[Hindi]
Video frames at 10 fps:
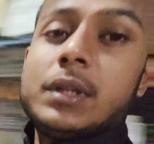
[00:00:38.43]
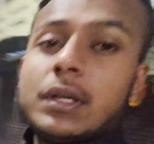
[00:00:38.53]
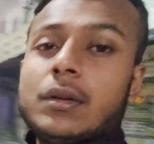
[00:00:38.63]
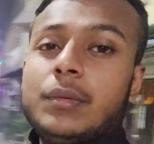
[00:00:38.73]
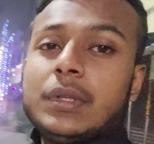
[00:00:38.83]
देख
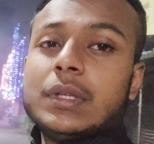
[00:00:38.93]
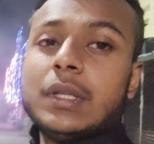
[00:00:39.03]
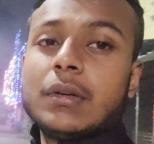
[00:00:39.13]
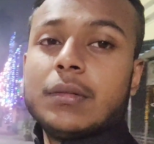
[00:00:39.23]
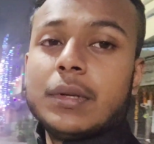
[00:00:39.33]
रहे हो पीछे
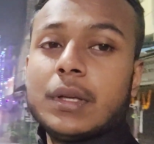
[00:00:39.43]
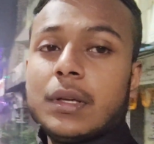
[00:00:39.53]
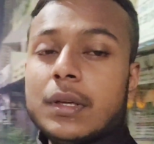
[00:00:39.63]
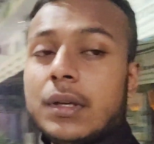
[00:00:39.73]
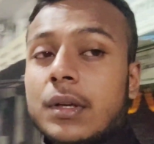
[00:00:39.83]
देखो मेरे
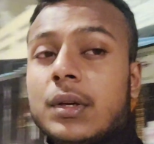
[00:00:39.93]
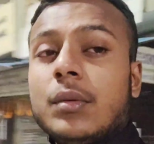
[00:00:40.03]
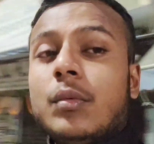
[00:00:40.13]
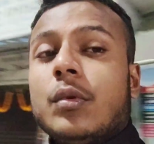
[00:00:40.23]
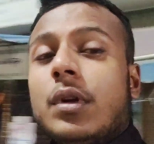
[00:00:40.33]

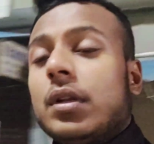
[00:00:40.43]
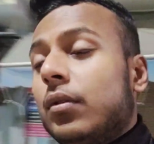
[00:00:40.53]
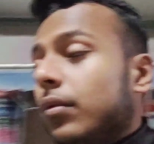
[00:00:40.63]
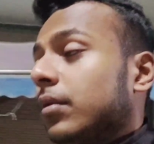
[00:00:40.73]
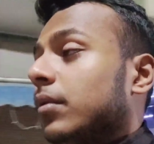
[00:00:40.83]
पूरा
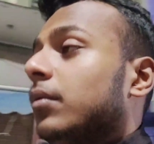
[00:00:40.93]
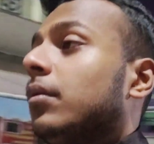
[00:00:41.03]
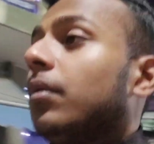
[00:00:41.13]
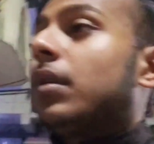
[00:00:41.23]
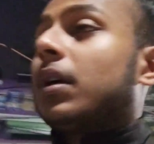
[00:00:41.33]
धुंध
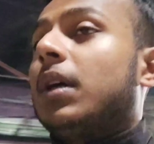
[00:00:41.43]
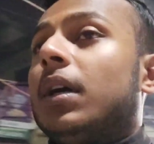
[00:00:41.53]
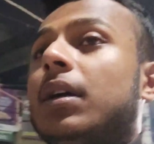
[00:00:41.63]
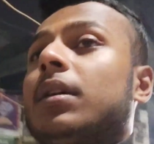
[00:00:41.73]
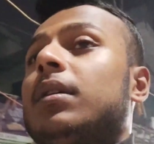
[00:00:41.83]
धुंध हो
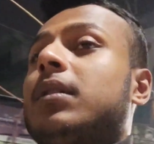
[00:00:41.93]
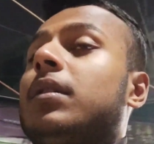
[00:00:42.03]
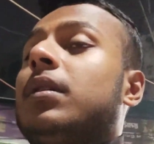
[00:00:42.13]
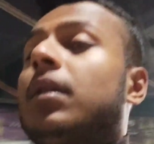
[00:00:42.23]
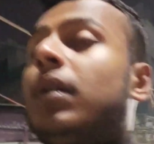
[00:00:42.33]
रखा
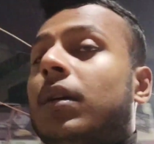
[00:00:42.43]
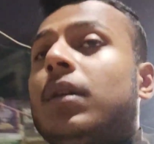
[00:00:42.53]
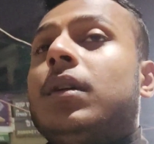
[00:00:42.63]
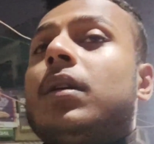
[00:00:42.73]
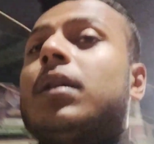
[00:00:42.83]

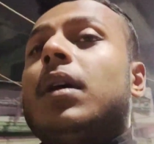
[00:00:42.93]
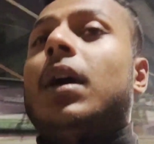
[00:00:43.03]
है